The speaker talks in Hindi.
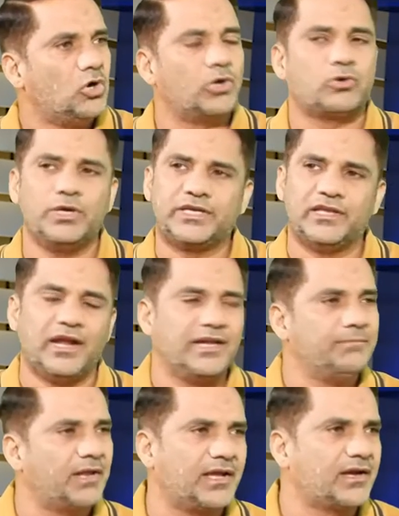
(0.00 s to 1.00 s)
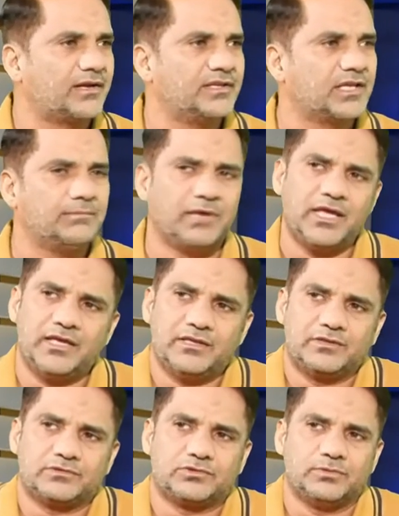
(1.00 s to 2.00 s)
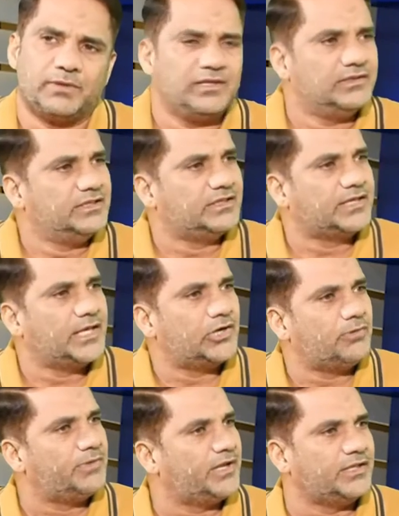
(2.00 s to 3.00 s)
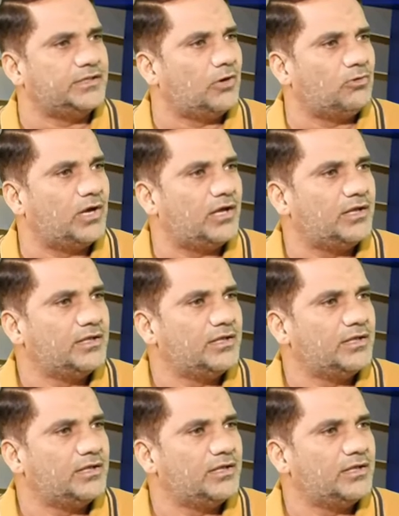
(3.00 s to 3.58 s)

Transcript: और कोई खिलाड़ी मना कर दे कि मैं तो भाई लीग खेल रहा हूं मैं नहीं आऊंगा